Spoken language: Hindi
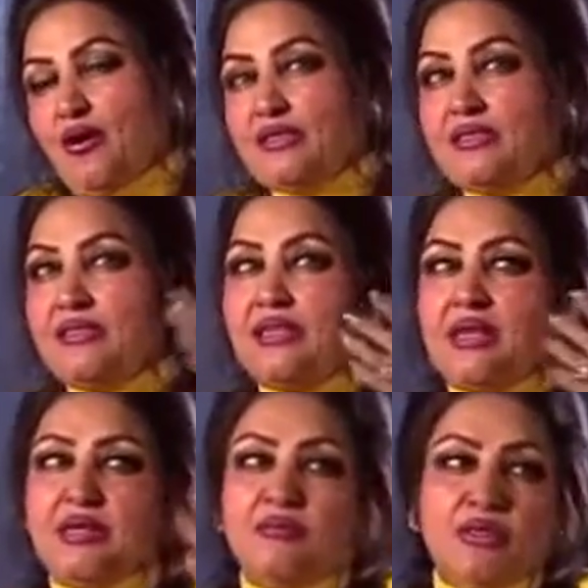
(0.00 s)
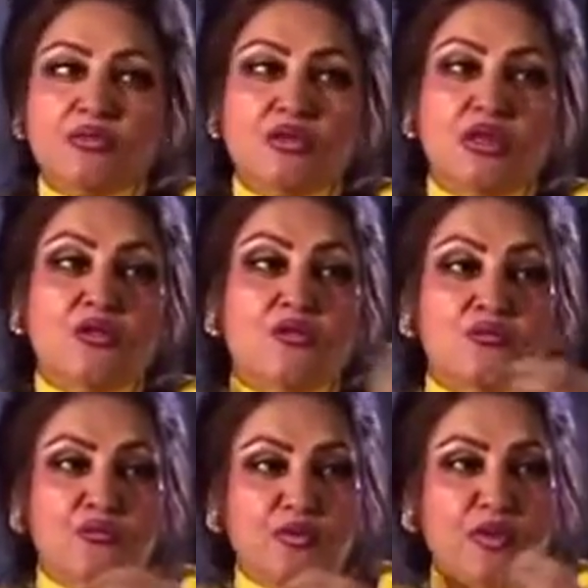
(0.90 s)
और इसी तरह अगर मर्द को देखो तो
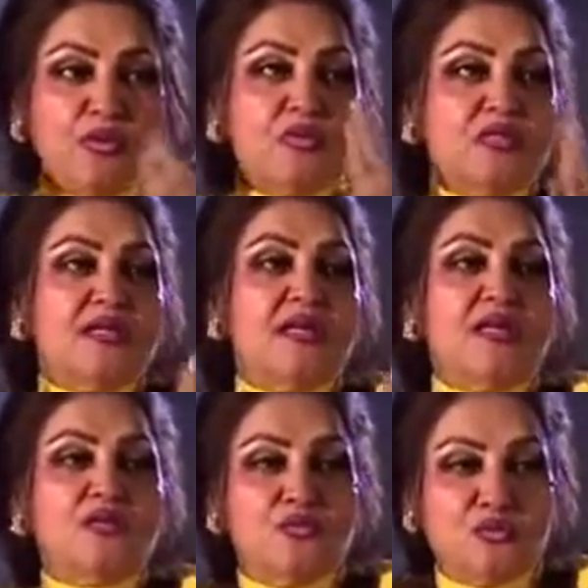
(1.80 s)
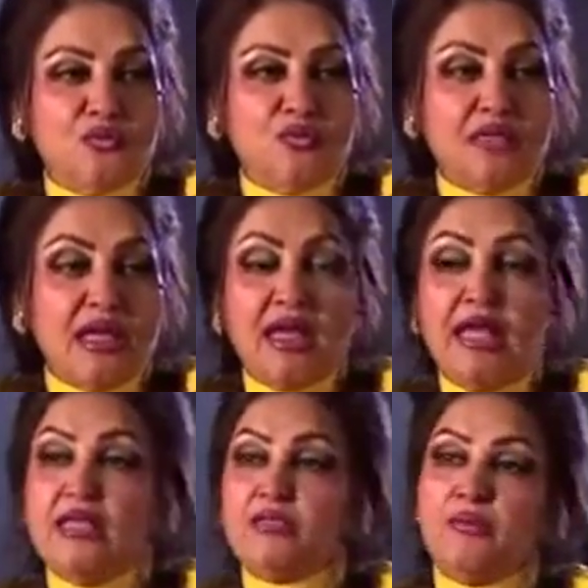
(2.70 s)
वो भी कोई सिंगर है तो वो सोचता है
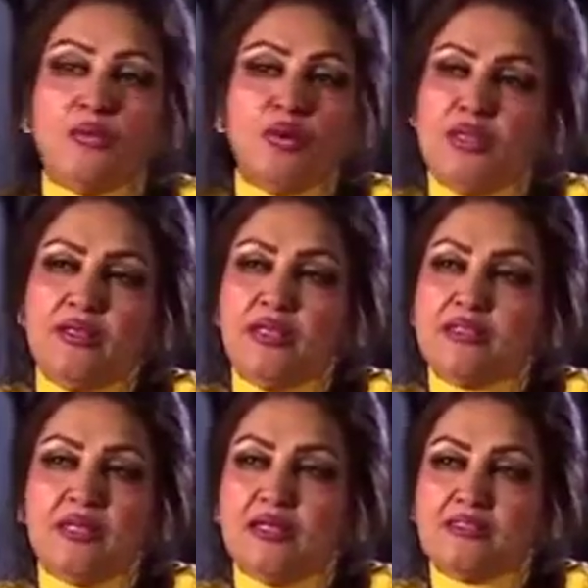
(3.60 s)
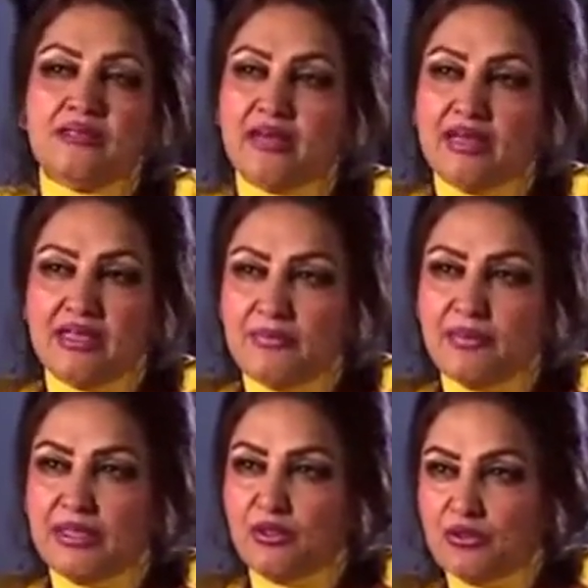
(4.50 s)
इसमें कोई नीयत का सवाल नहीं
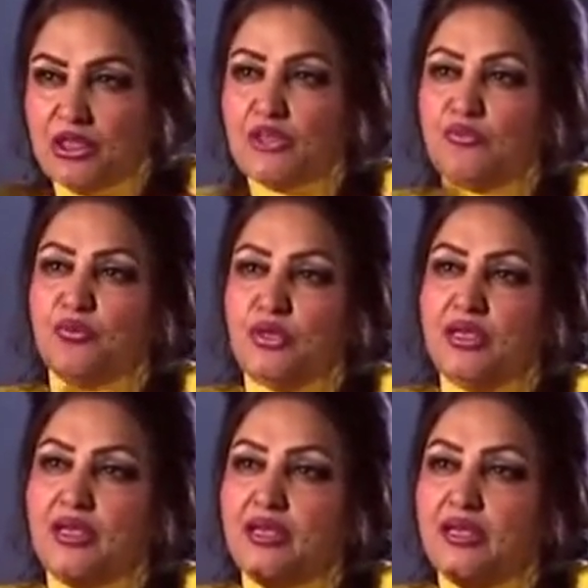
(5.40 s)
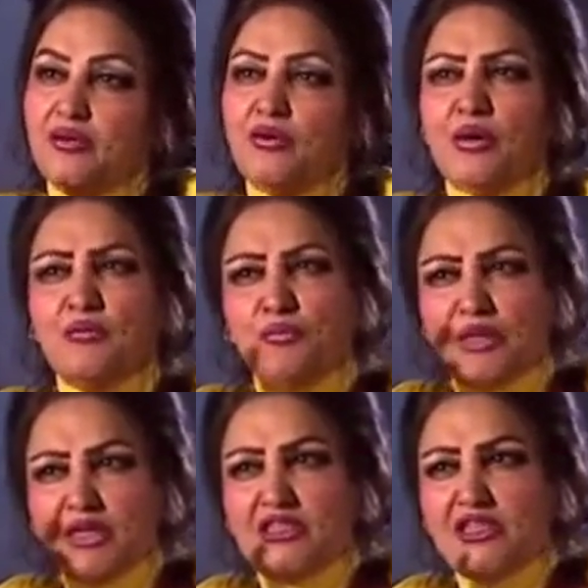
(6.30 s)
पैदा होता कि बुरी है
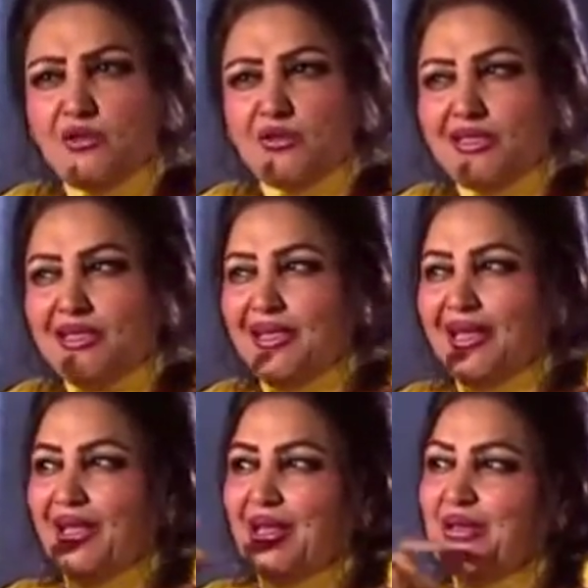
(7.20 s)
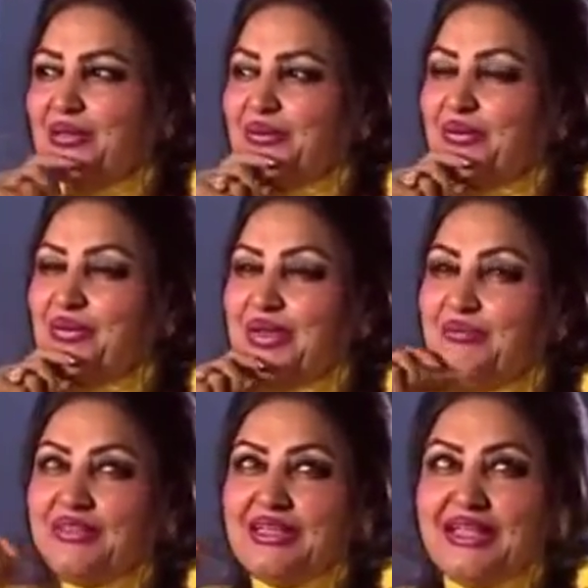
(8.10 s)
अमूमन अच्छी होती है तो उन्होंने
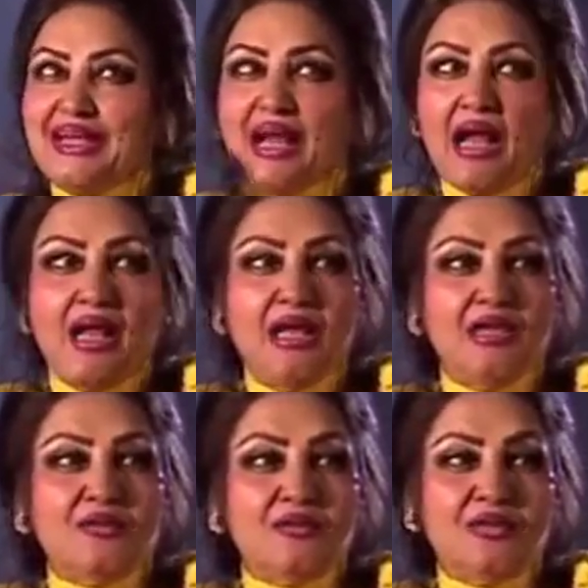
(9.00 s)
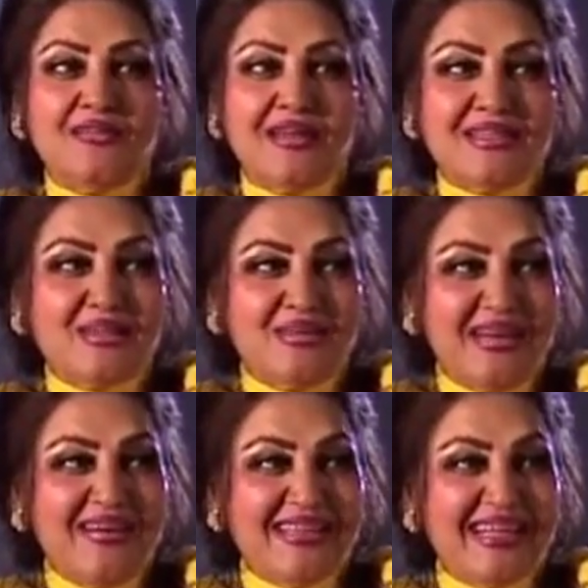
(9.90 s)
मुझे देखा तो दरवाज़ा
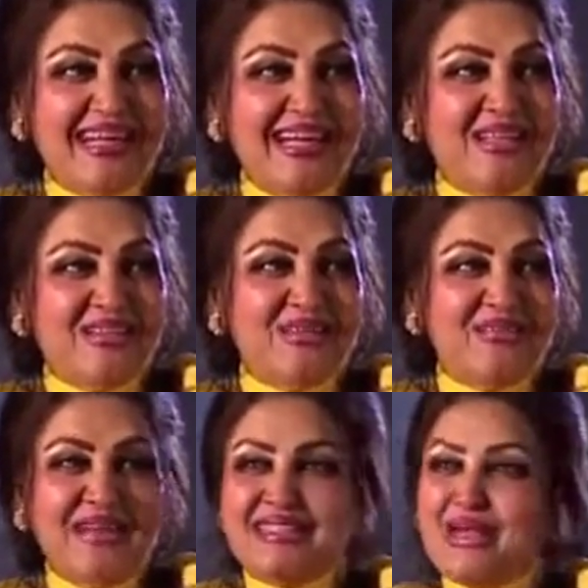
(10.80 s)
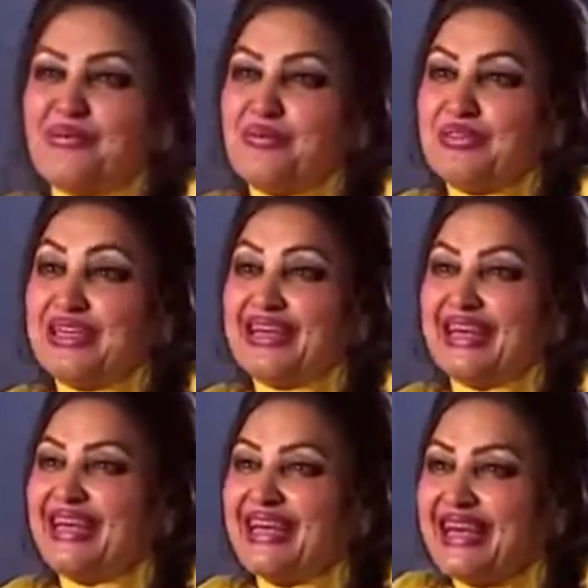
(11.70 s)
खुला होता ना तो फैज साहब ने मुझे
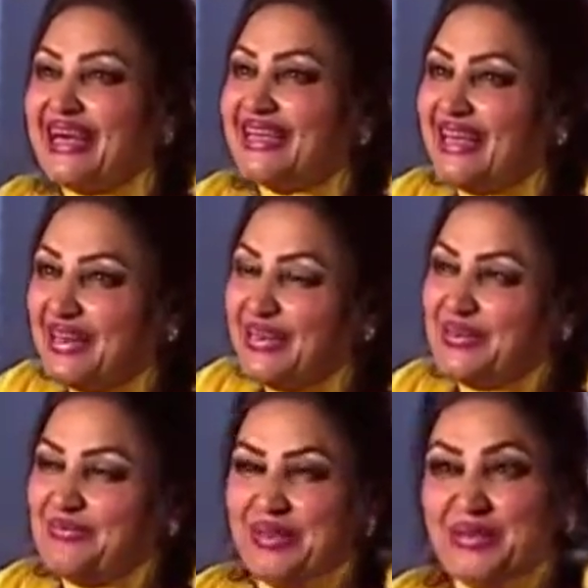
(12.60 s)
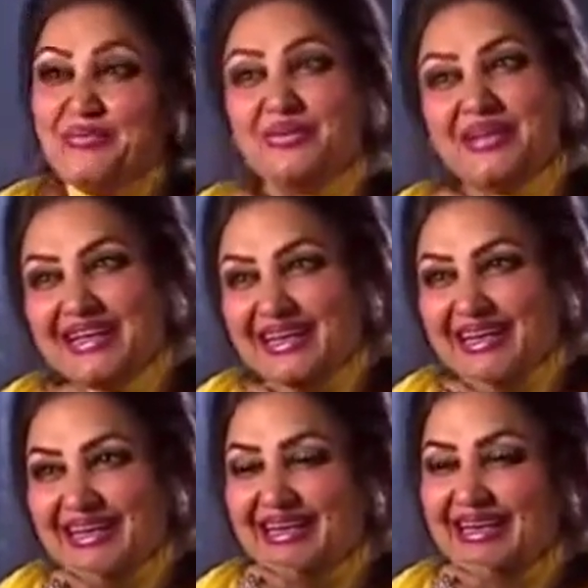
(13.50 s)
गले लगा लिया मैंने भी उन्हें
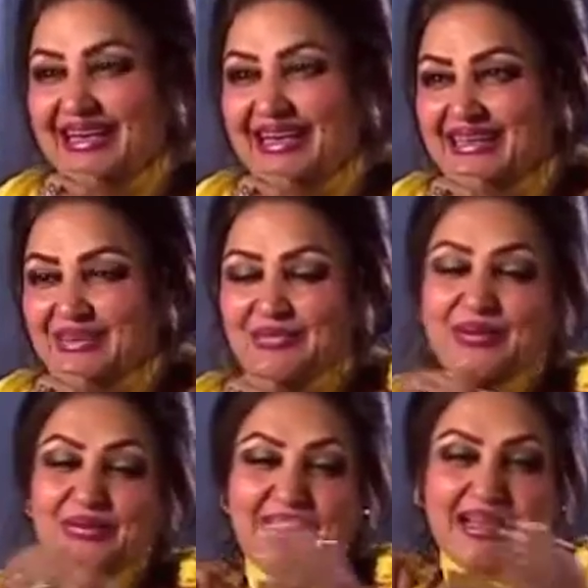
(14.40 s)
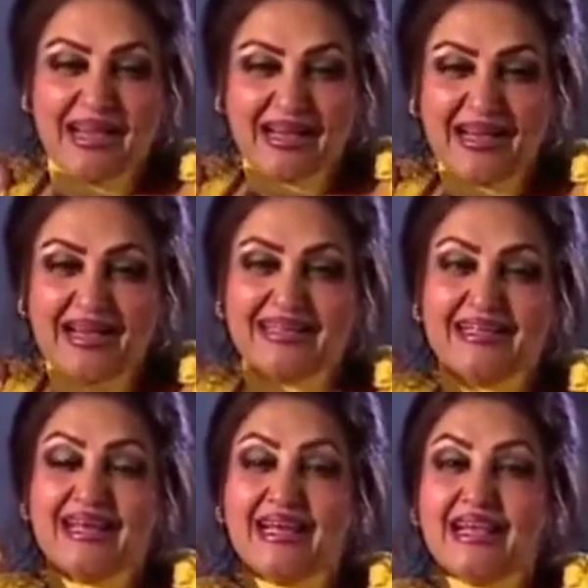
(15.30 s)
गले लगाया तो मैंने उन्हें कहा कहा
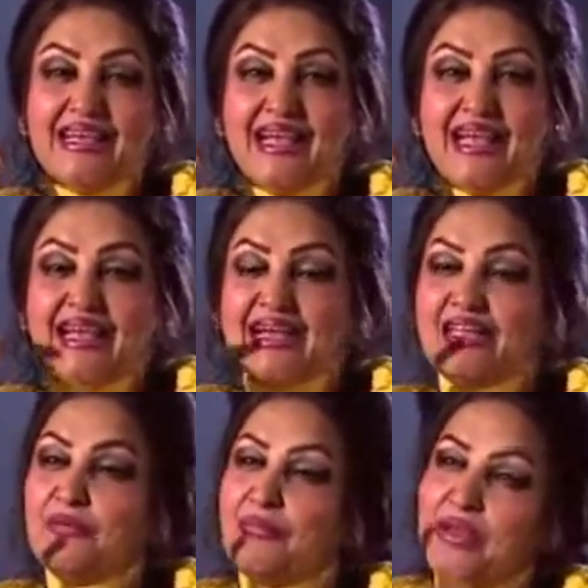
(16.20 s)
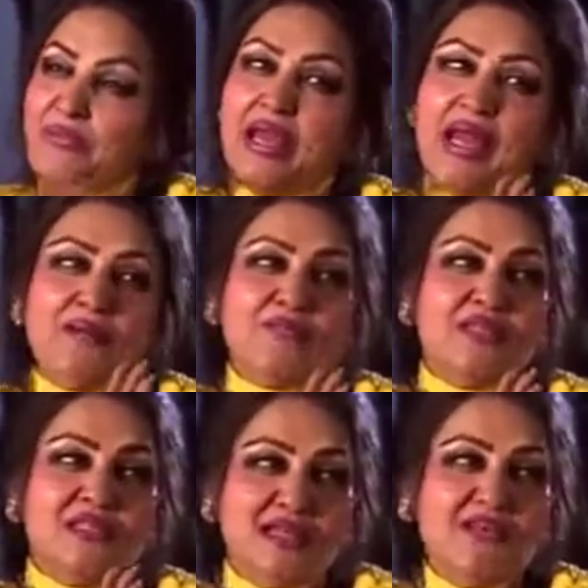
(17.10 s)
ये घर आइए कहते भाई मैं
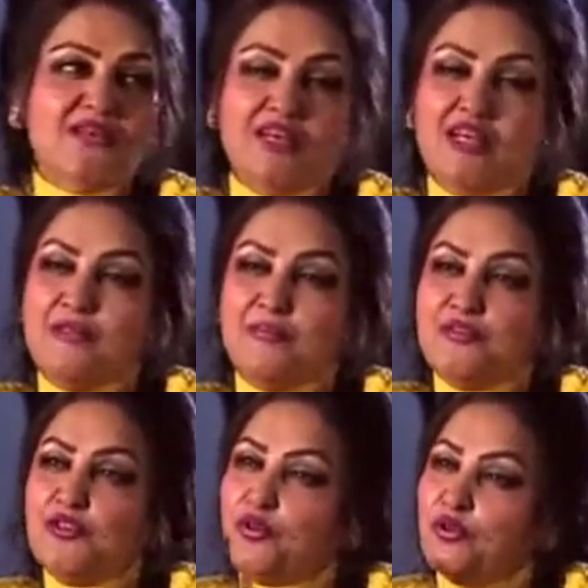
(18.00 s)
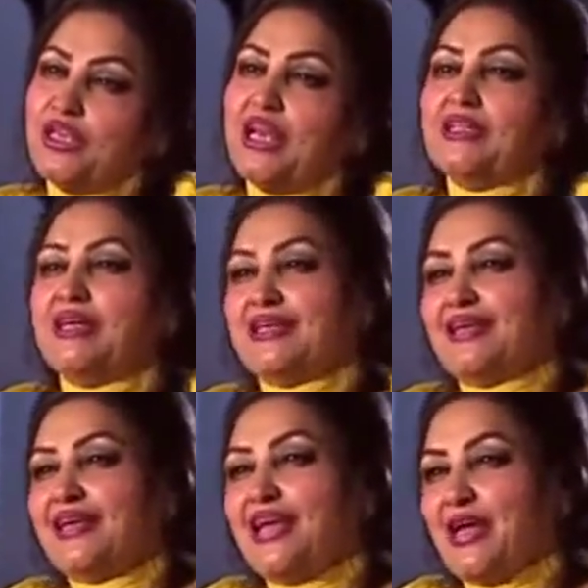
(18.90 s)
आपसे सिर्फ शुक्रिया अदा
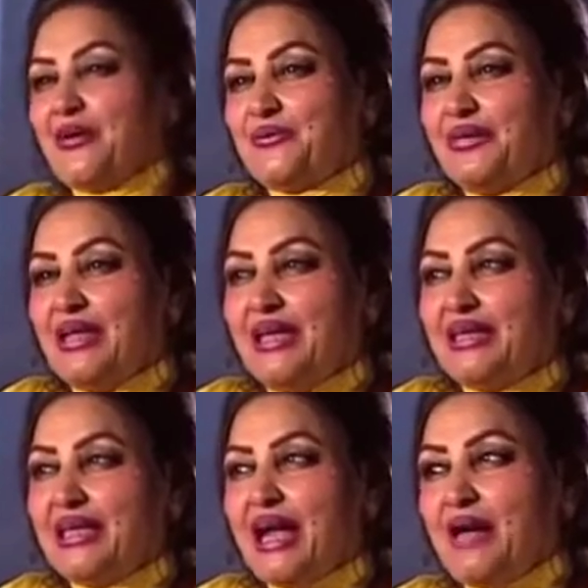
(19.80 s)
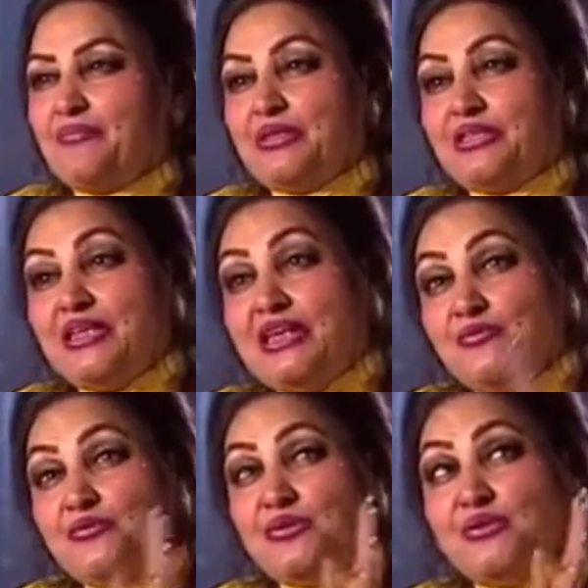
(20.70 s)
करने आया हूँ कि आप
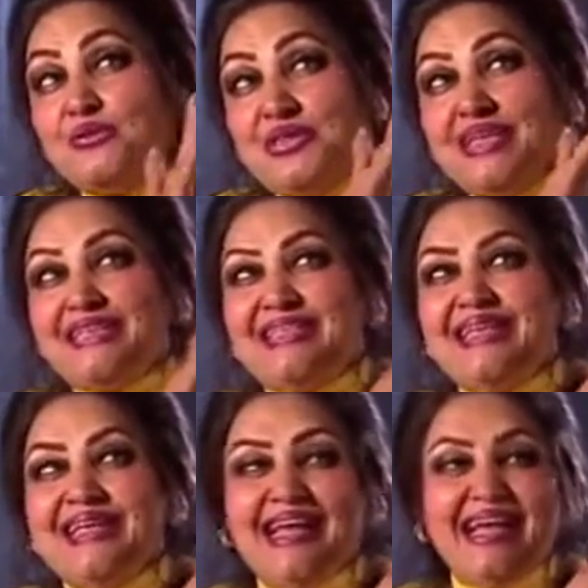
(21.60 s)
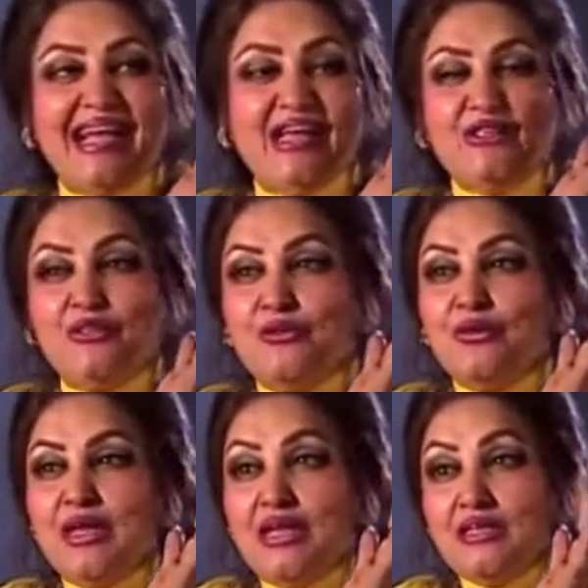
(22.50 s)
इतनी ऊंची हस्ती हैं
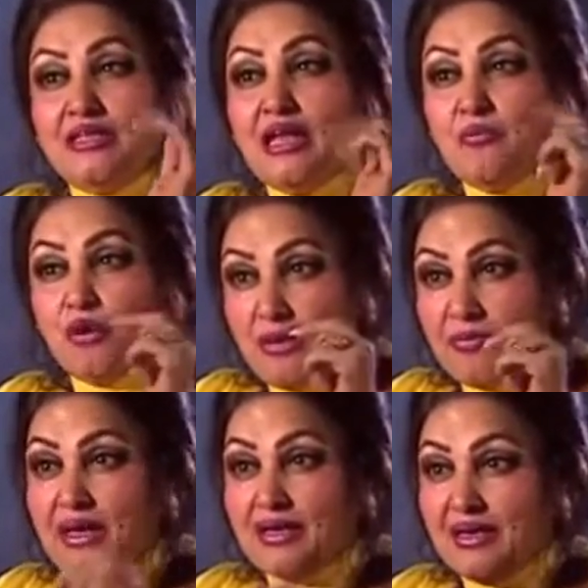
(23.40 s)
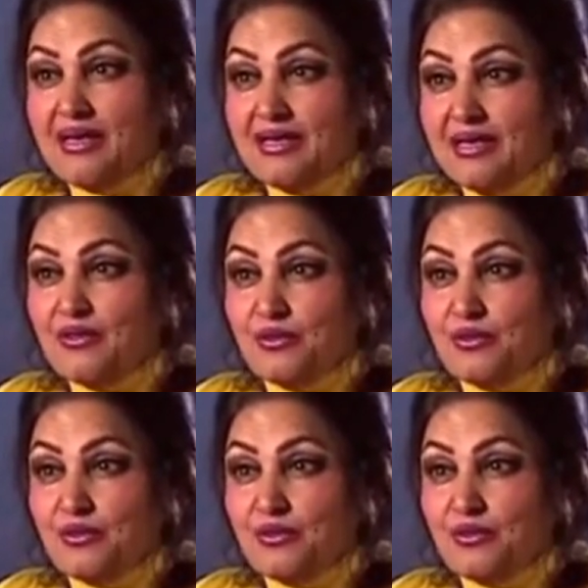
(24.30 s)
जिन्होंने इतना मुकाबला करने की